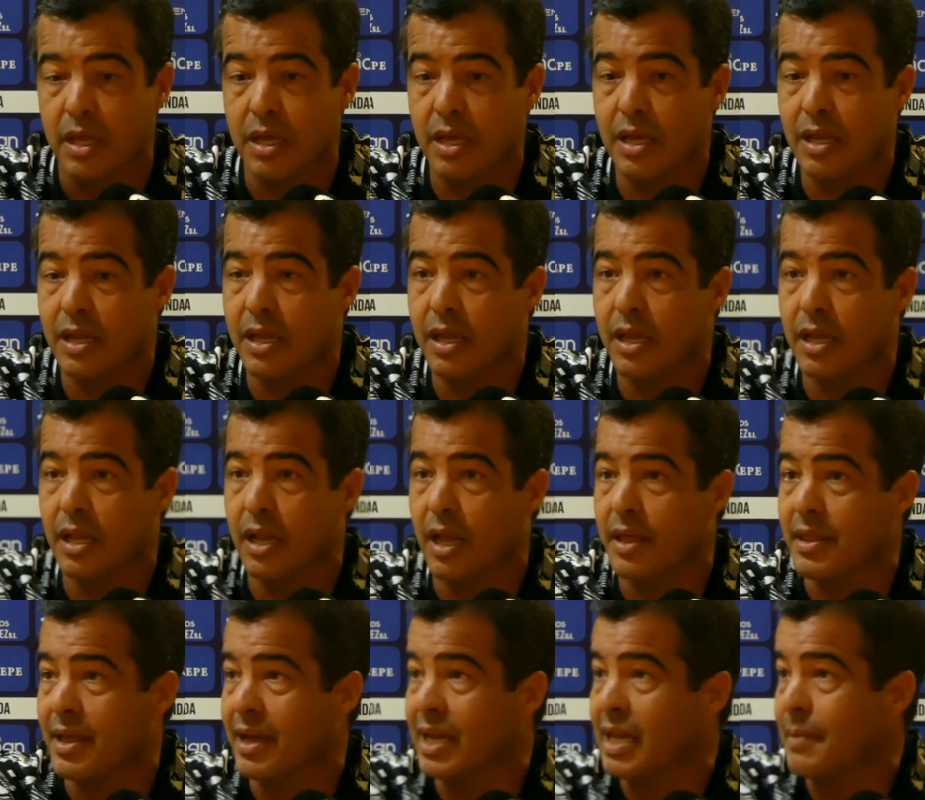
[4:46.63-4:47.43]
Y
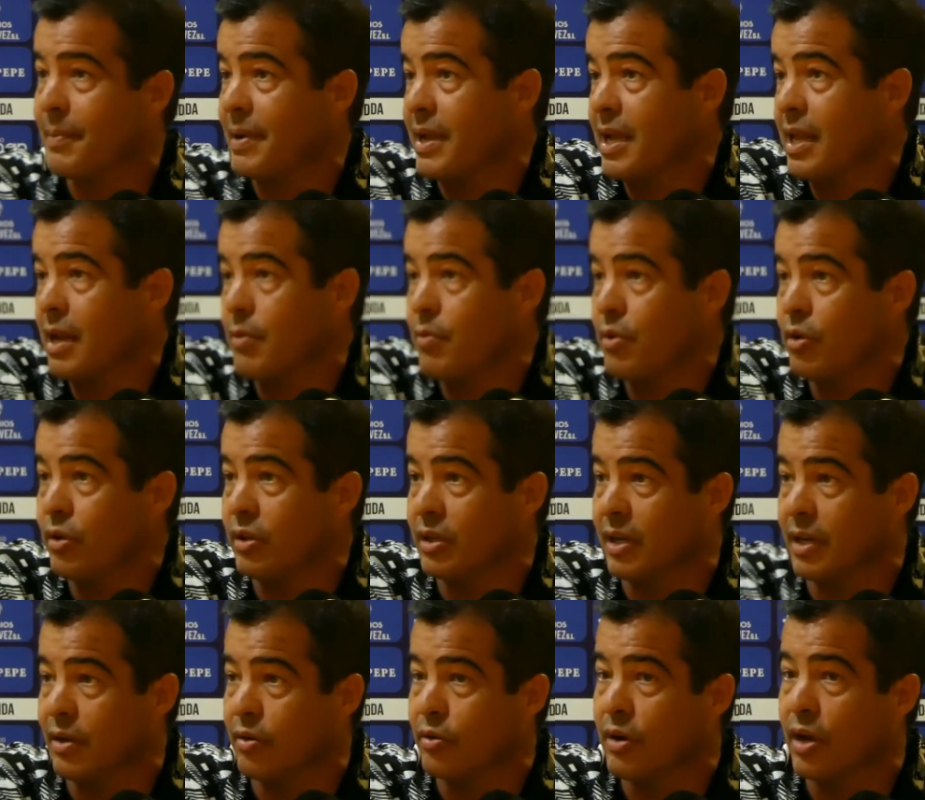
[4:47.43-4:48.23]
la idea es que mañana, bueno,
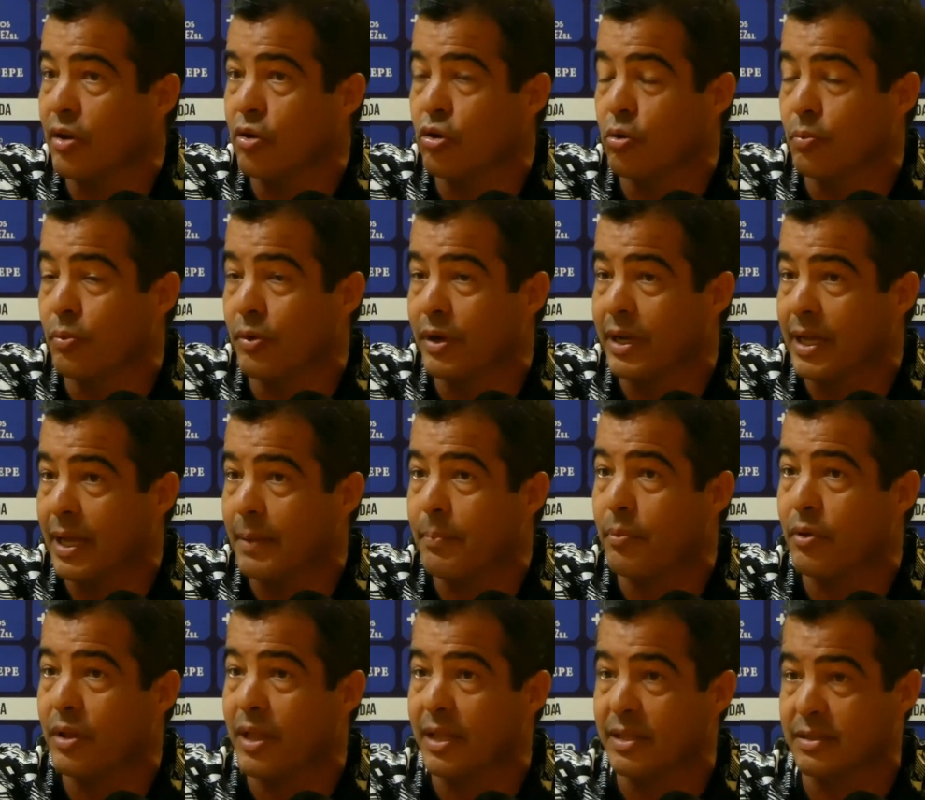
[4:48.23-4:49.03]
entrenar con el grupo y
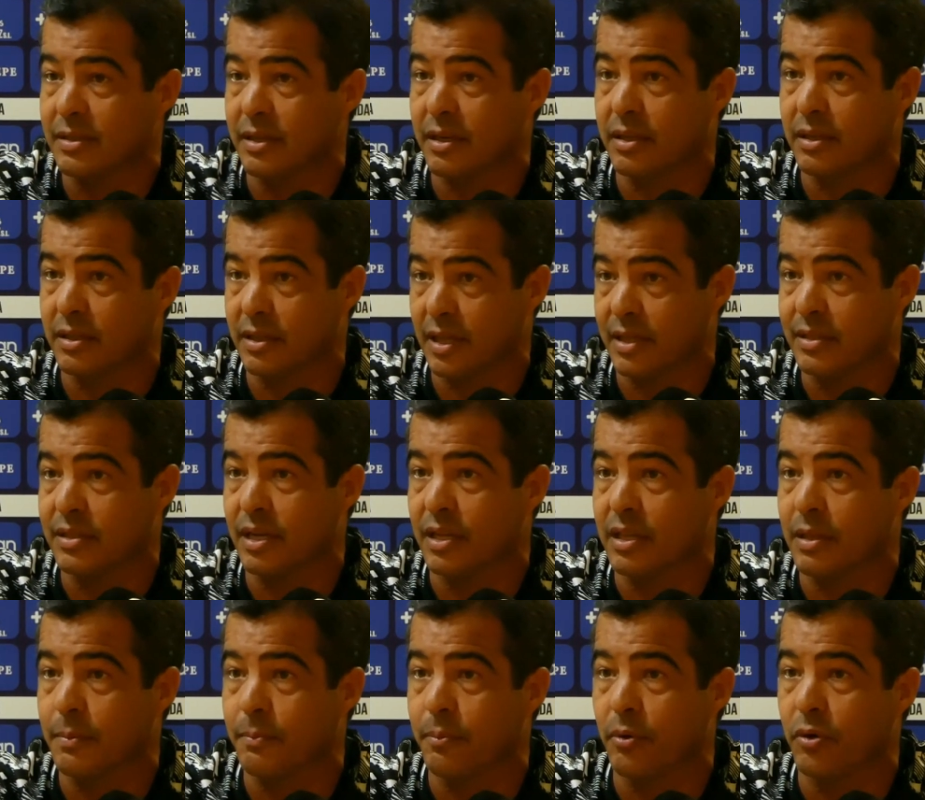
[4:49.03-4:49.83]
que pueda ser,
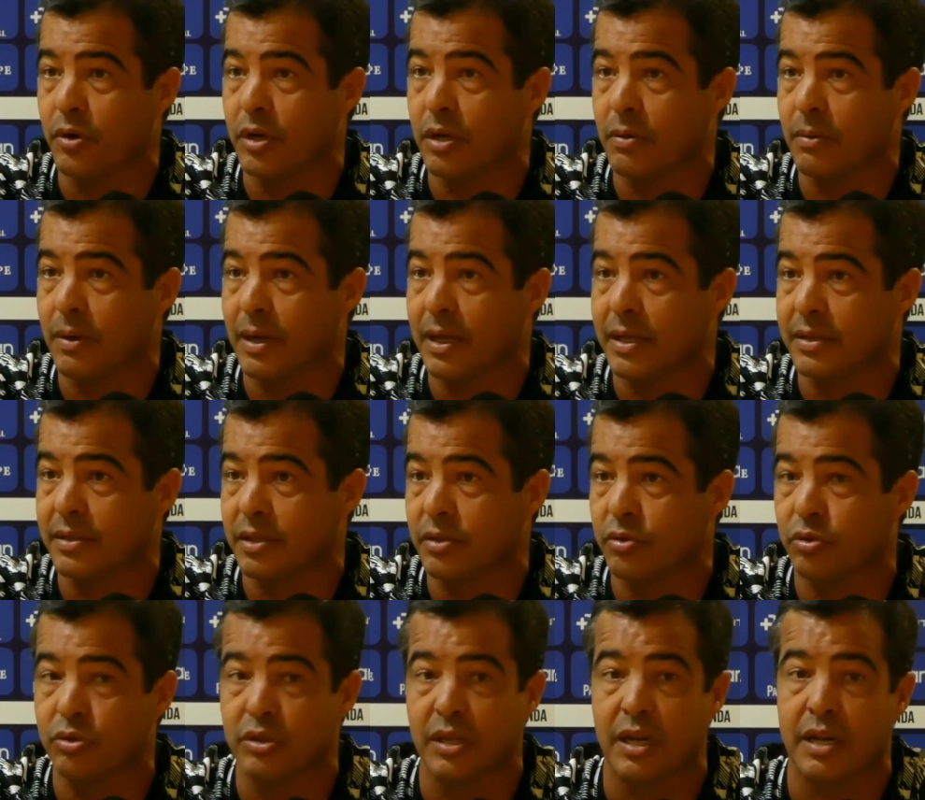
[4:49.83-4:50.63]
estar disponible,
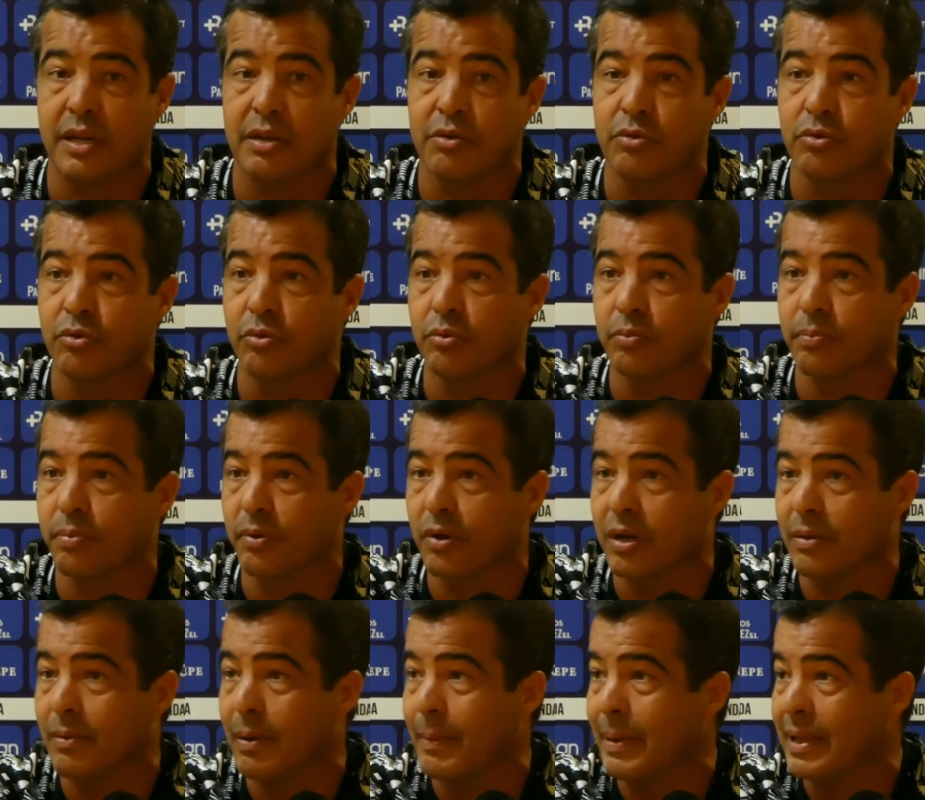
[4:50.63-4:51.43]
si no tiene ningún
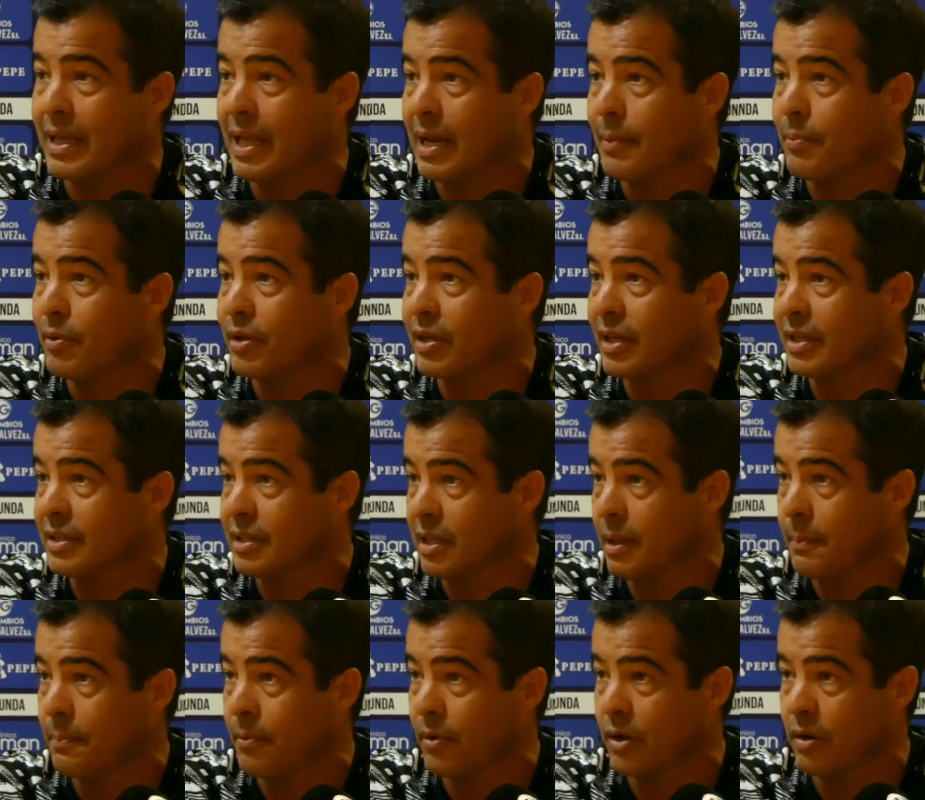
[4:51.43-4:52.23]
problema mañana, pues que
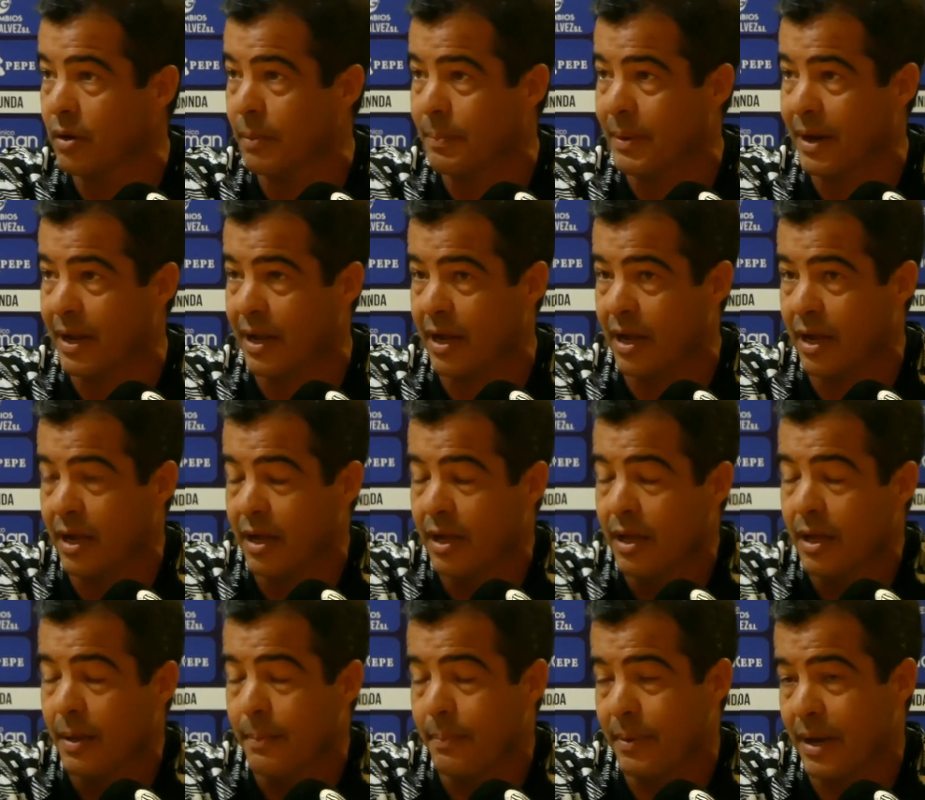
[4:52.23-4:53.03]
esté disponible para,
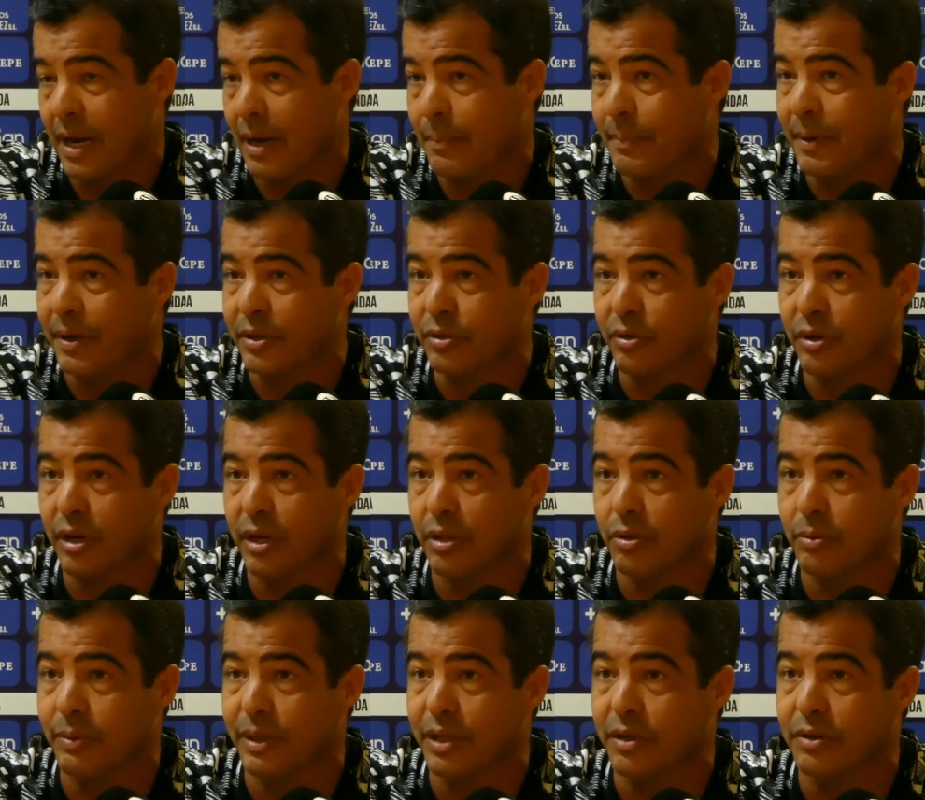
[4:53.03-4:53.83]
para el partido
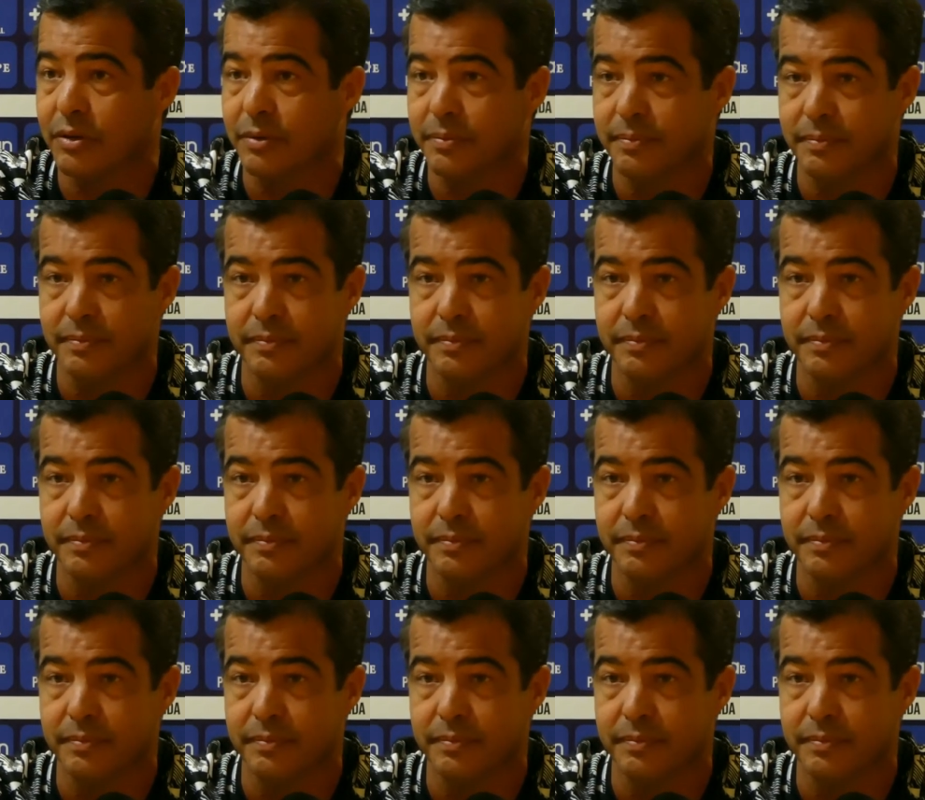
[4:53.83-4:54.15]
del domingo.